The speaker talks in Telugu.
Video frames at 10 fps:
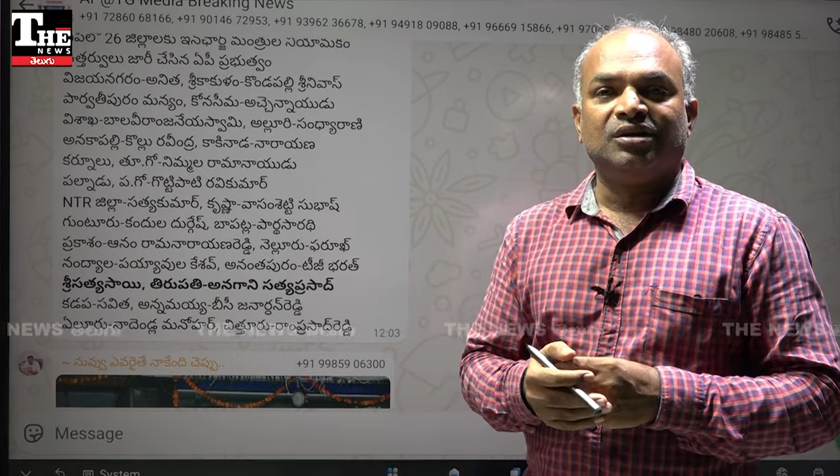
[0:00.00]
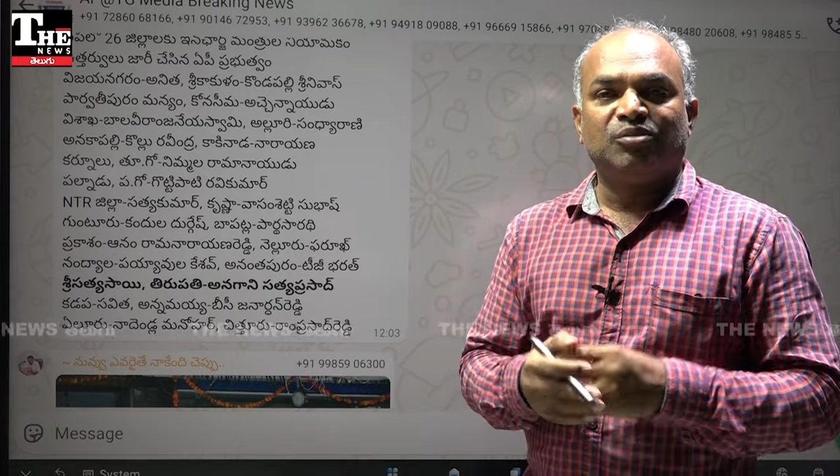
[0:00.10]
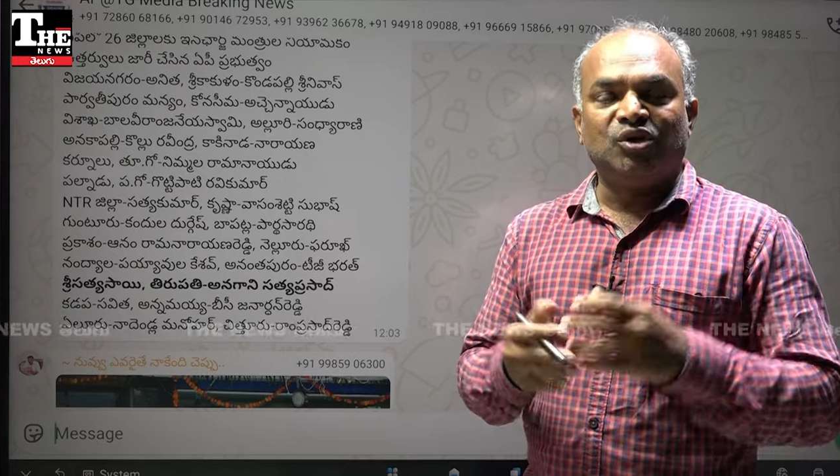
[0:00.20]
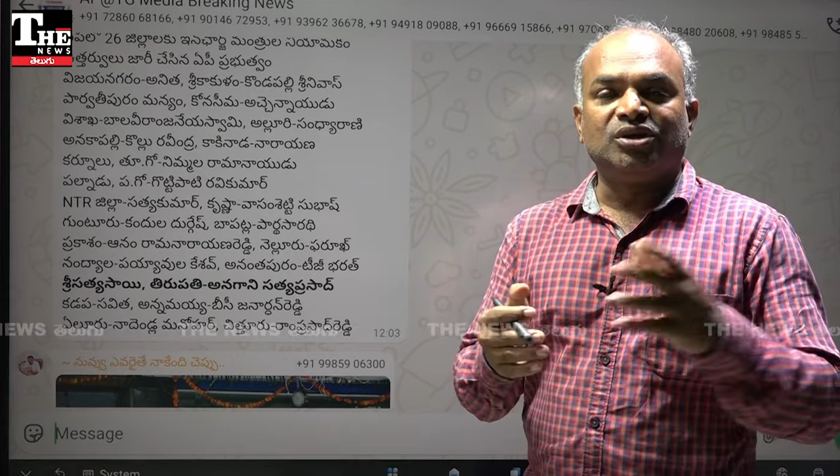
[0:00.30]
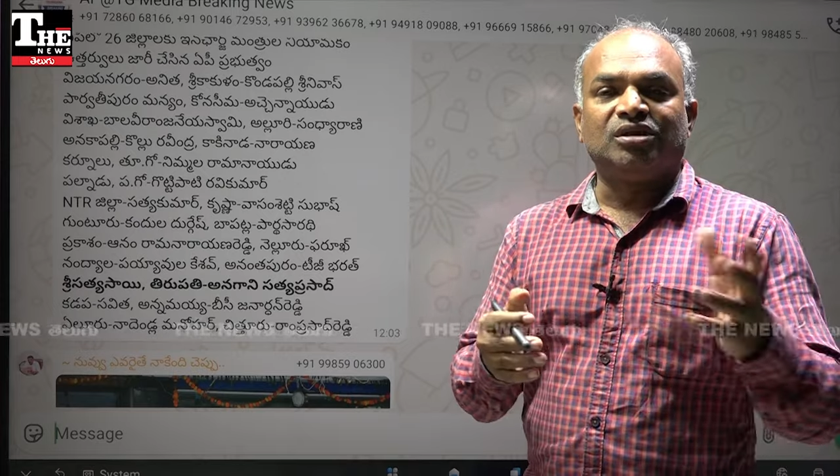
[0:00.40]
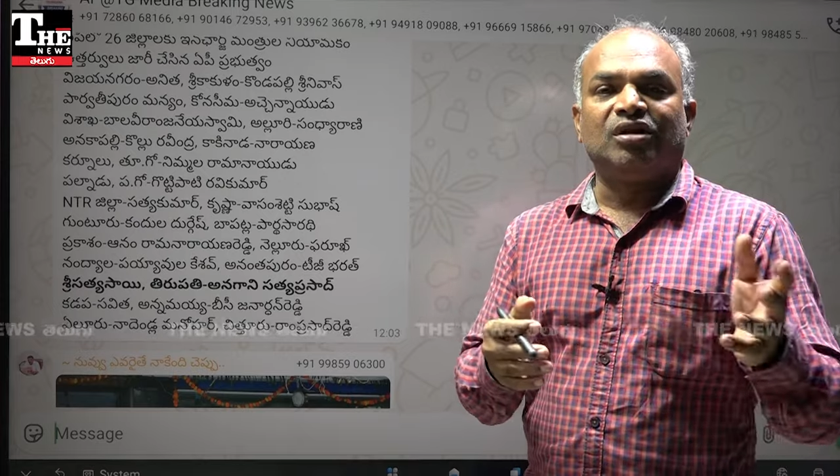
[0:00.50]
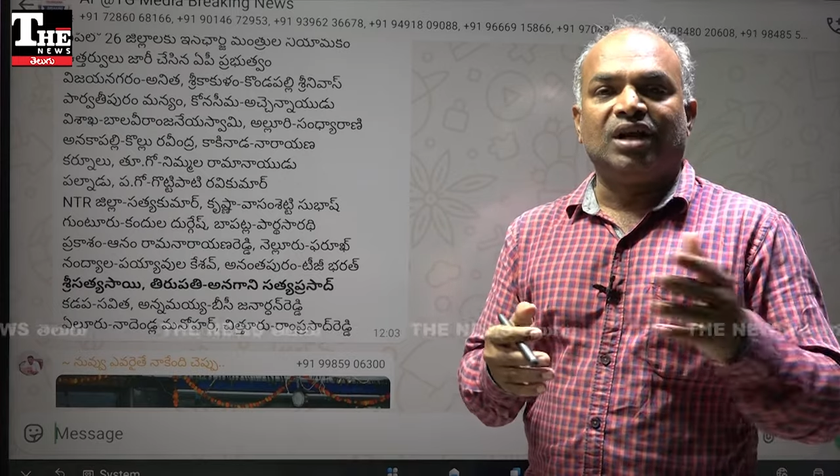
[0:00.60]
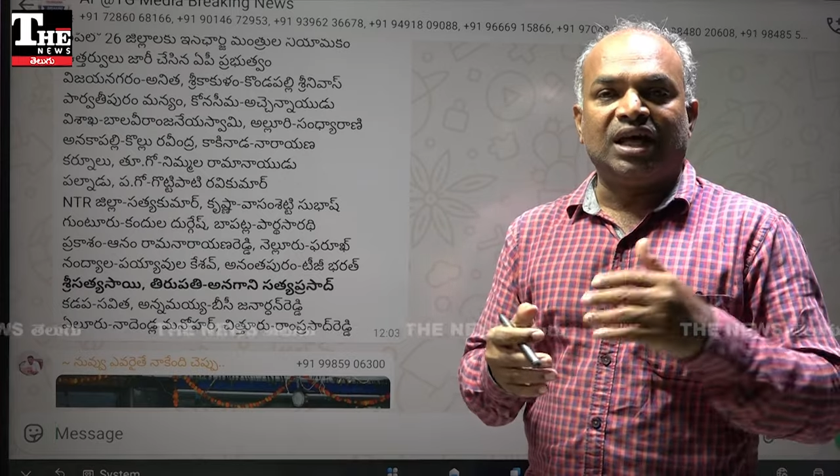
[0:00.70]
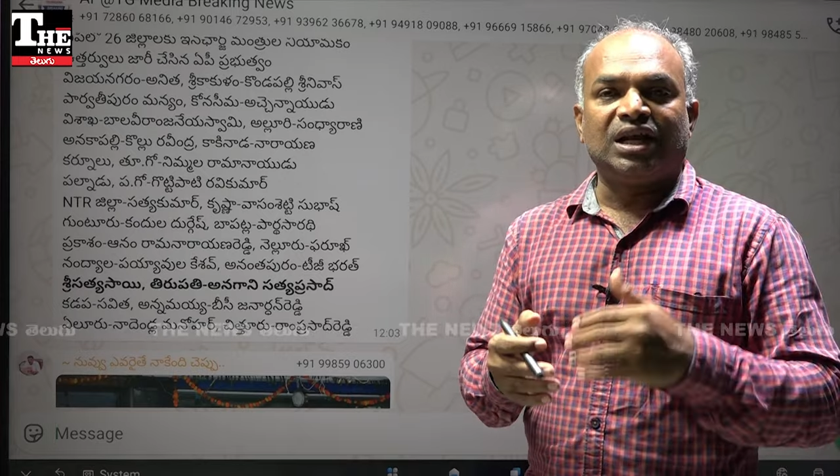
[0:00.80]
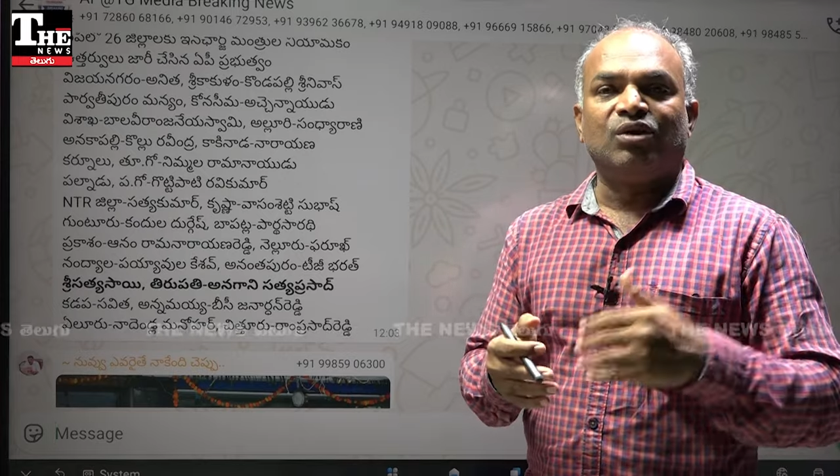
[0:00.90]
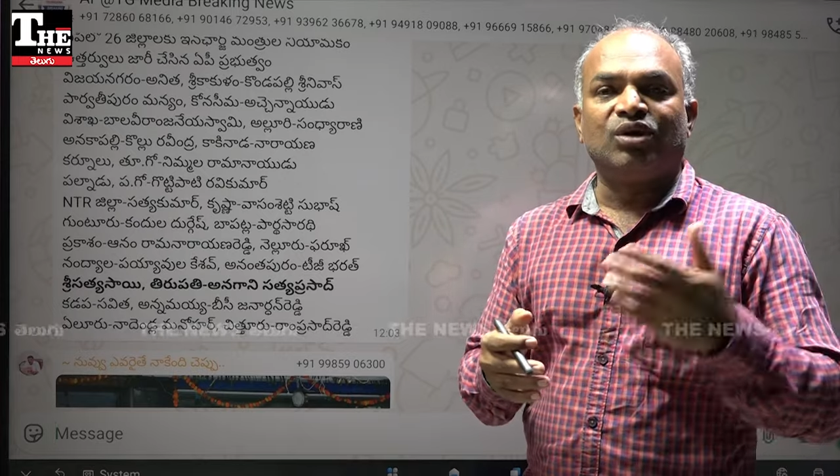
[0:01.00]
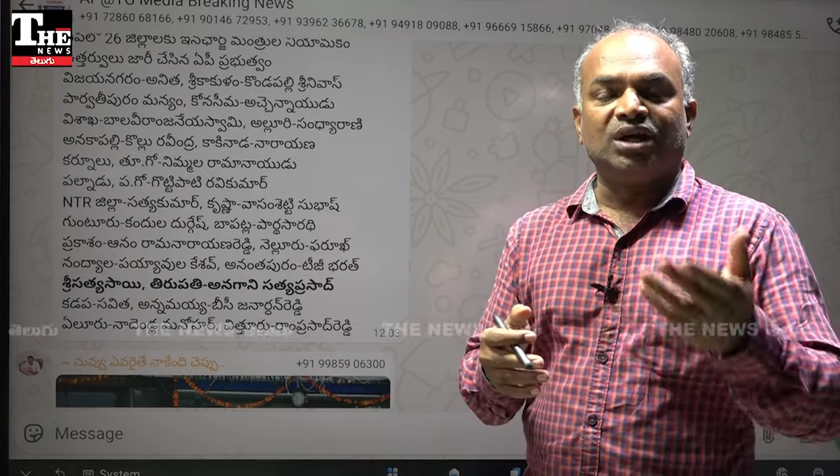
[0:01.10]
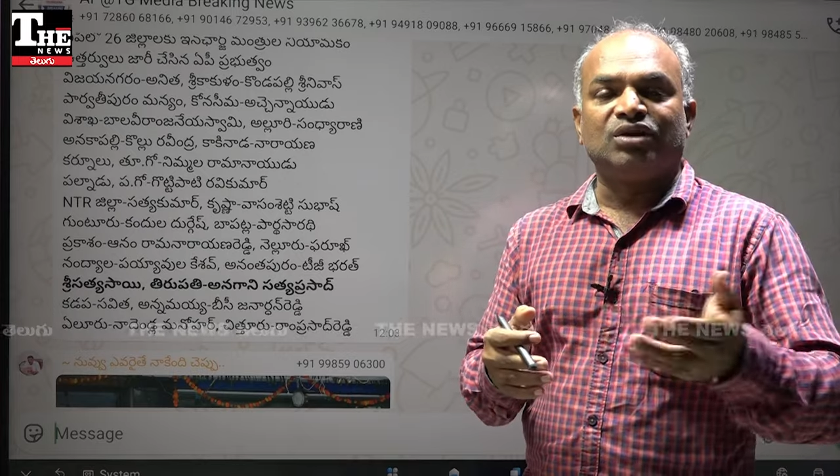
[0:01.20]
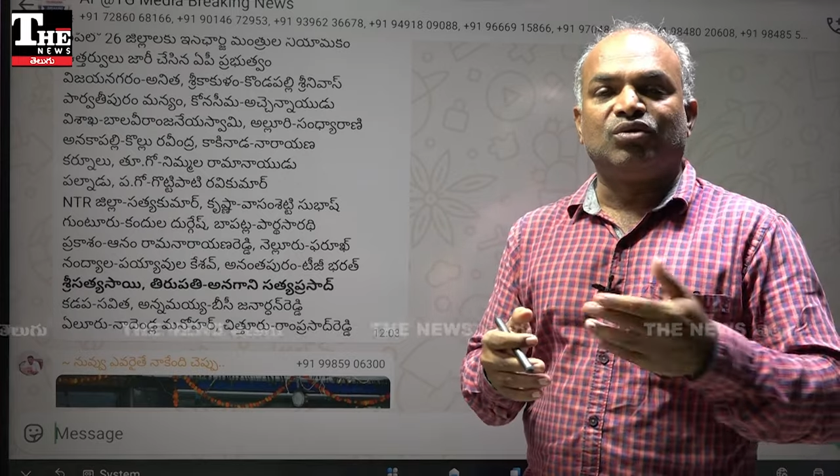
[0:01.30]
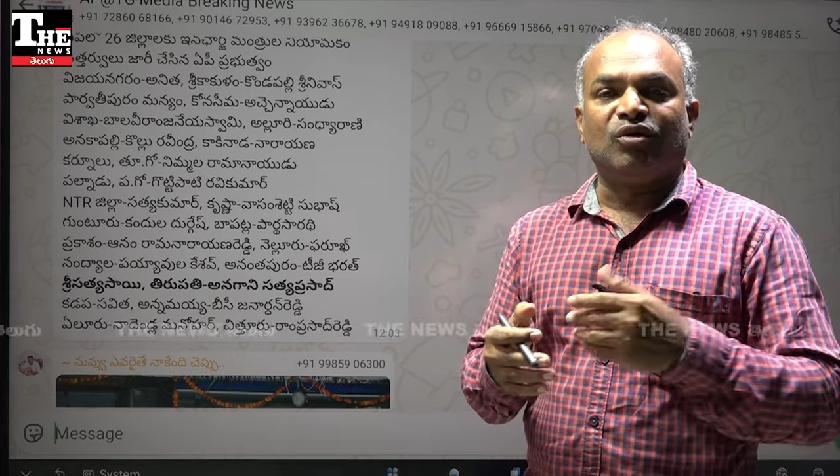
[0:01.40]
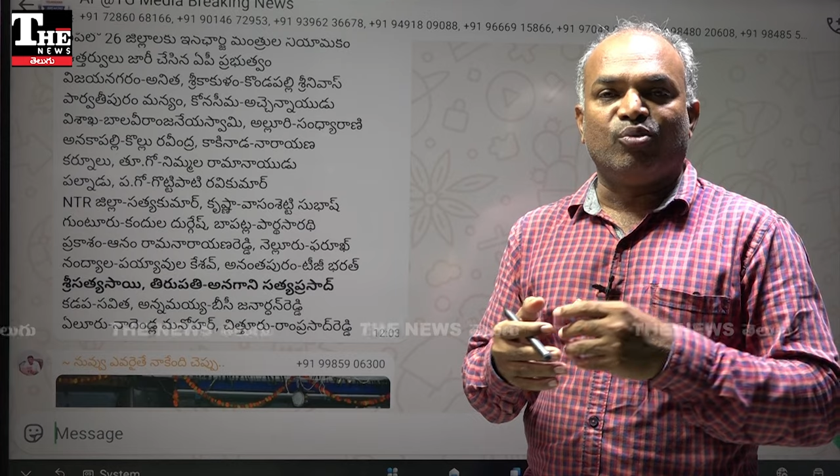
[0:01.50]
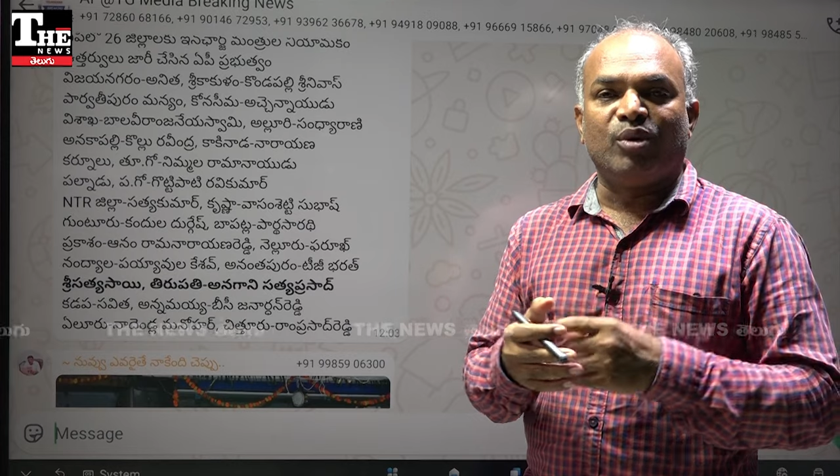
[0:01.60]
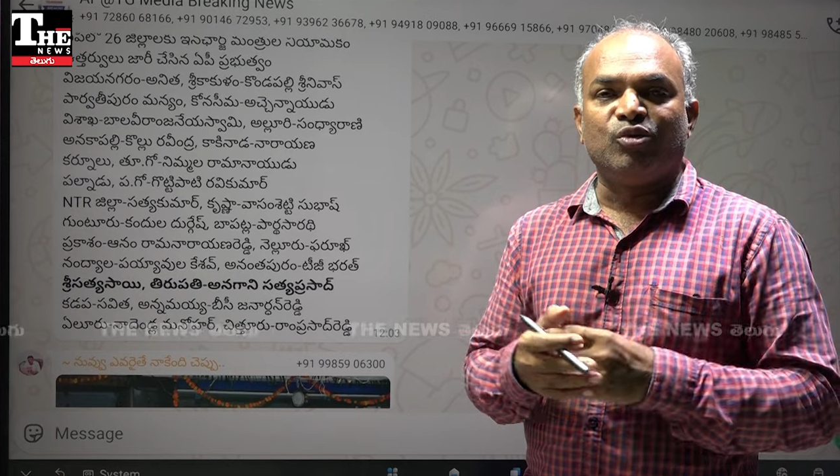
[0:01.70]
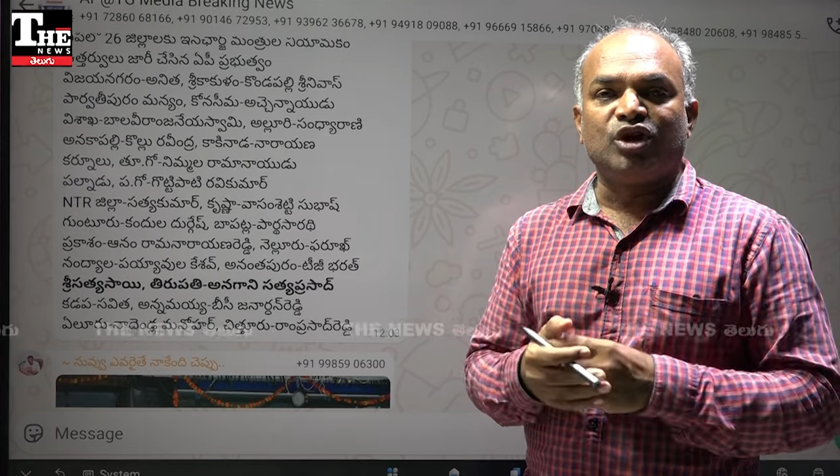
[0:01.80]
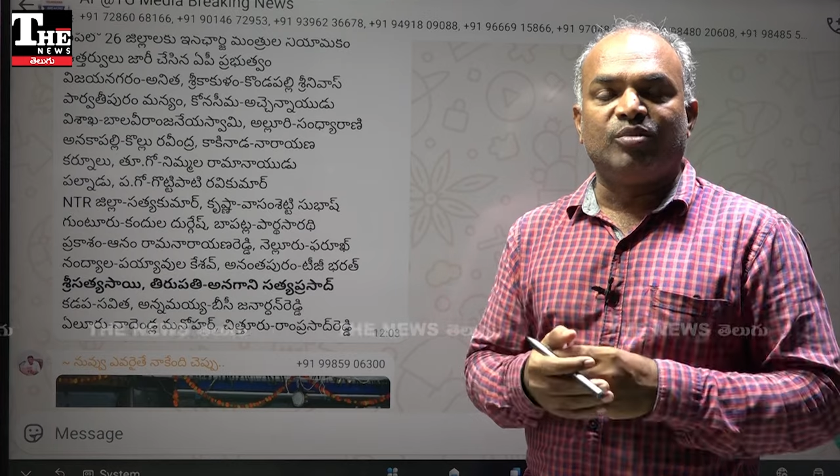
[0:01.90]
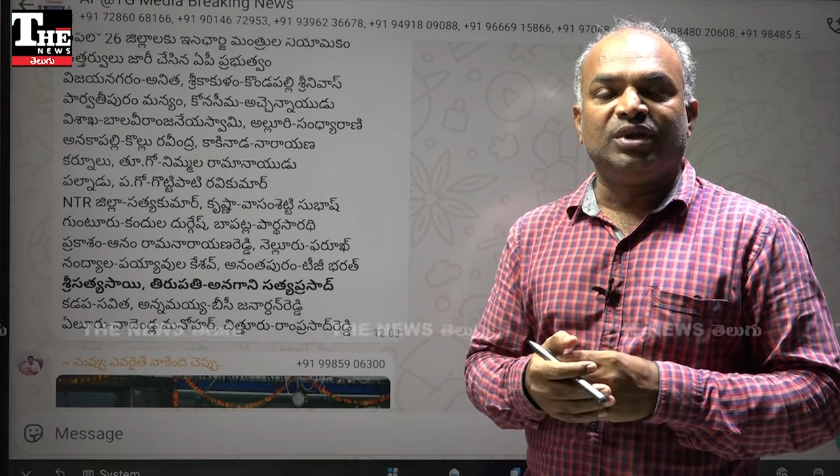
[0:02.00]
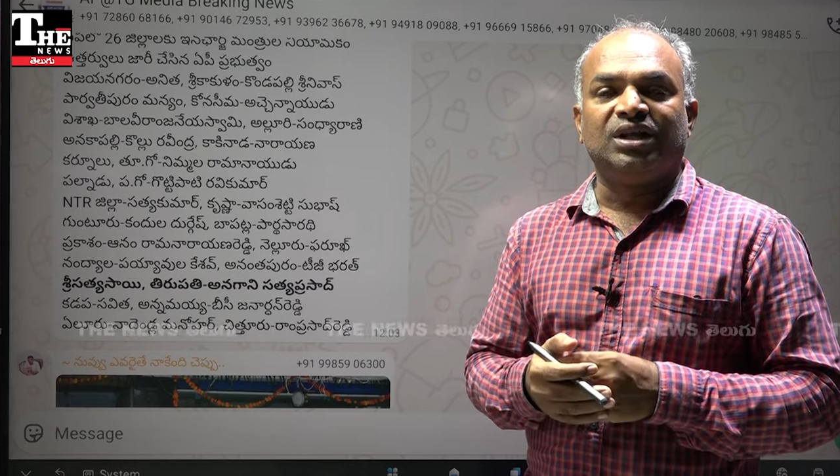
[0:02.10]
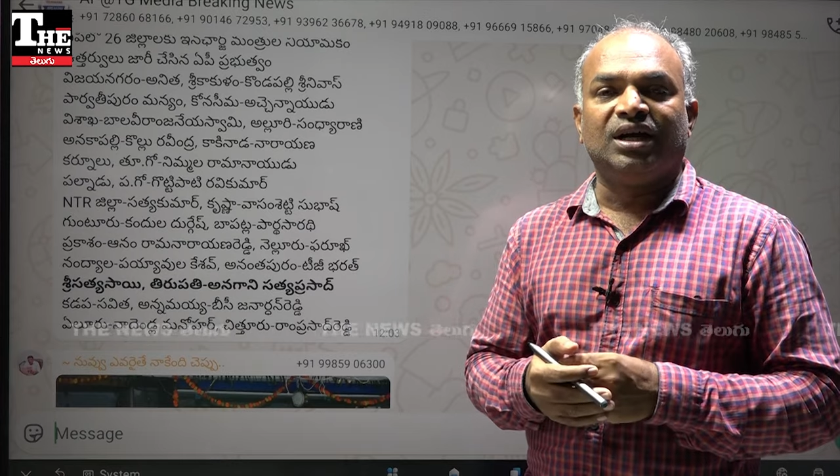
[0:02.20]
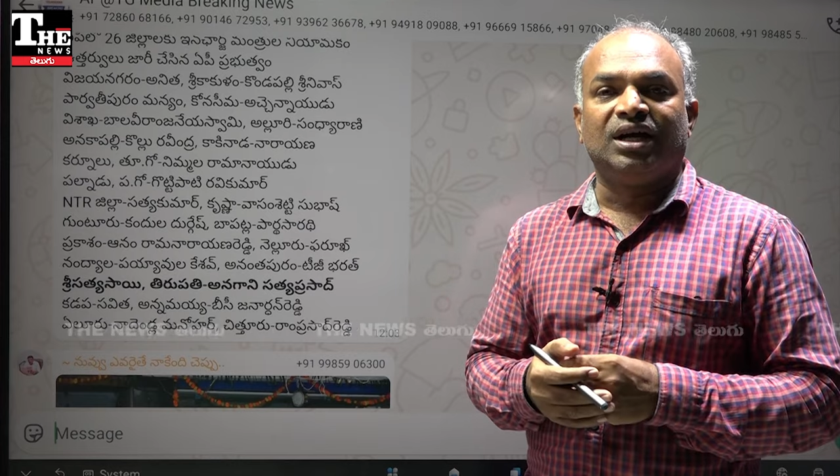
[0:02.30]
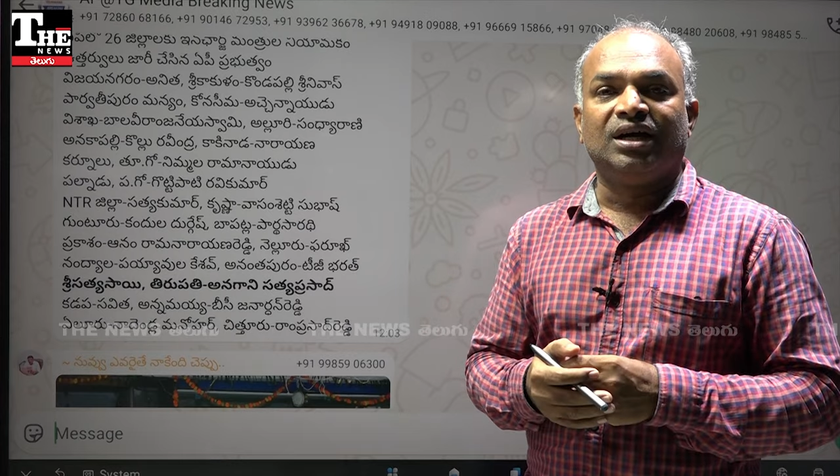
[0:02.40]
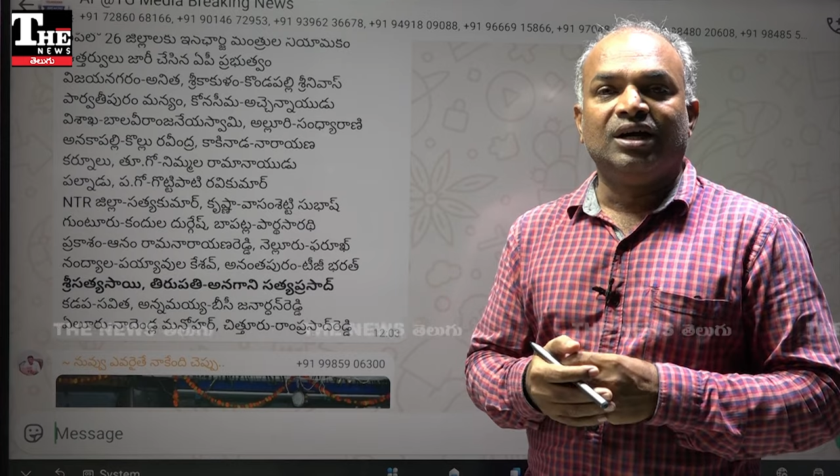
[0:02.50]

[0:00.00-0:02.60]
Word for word: భవిష్యత్తులో నారా లోకేష్ను కూడా ఉప ముఖ్యమంత్రిగా